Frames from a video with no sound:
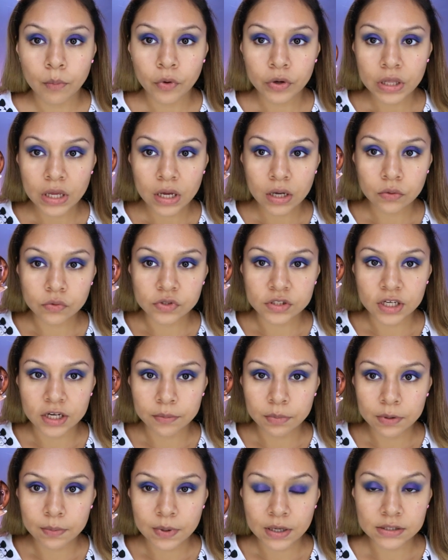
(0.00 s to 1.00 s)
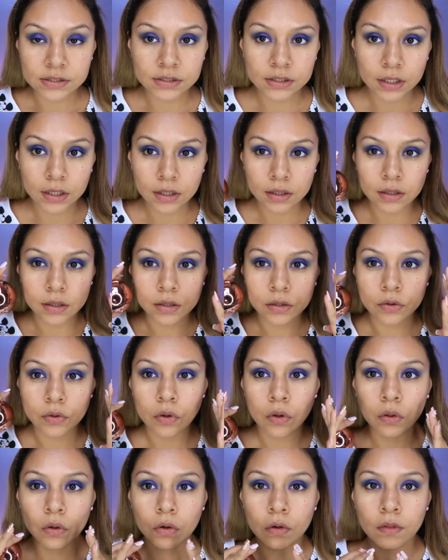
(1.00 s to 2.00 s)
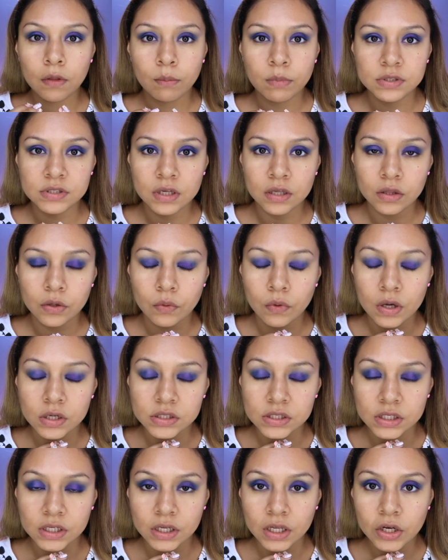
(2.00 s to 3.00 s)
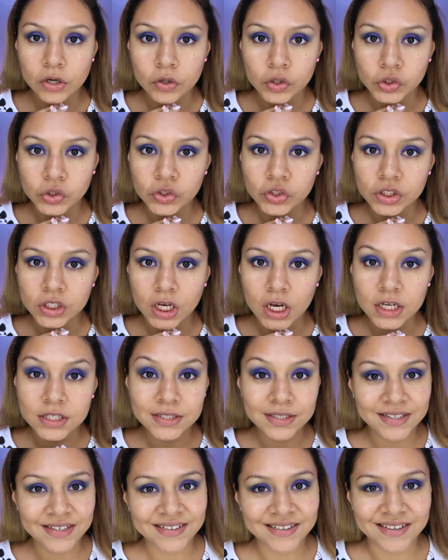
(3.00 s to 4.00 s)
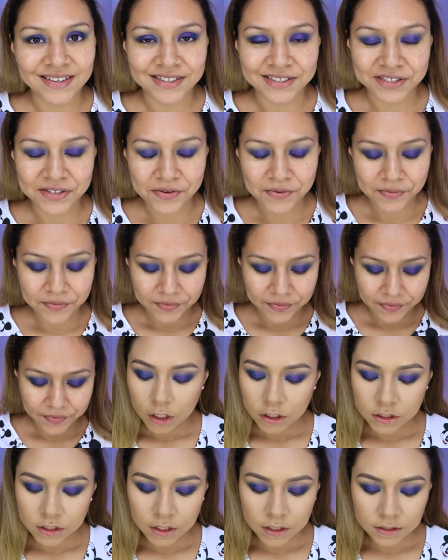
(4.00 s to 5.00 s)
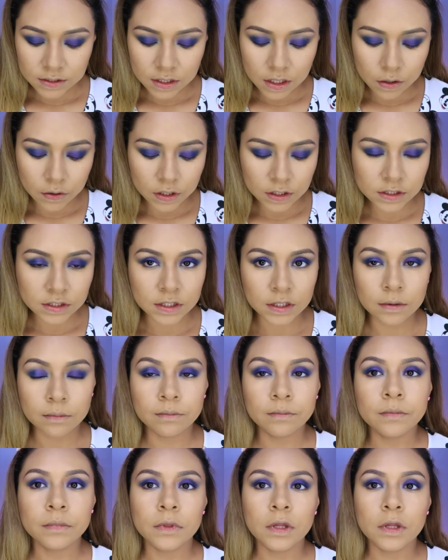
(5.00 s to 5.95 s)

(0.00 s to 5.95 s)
Voy a usar mi base y todo lo demás que tengo que hacer en el rostro, chicas, y regreso. Bueno, chicas, ahora sí.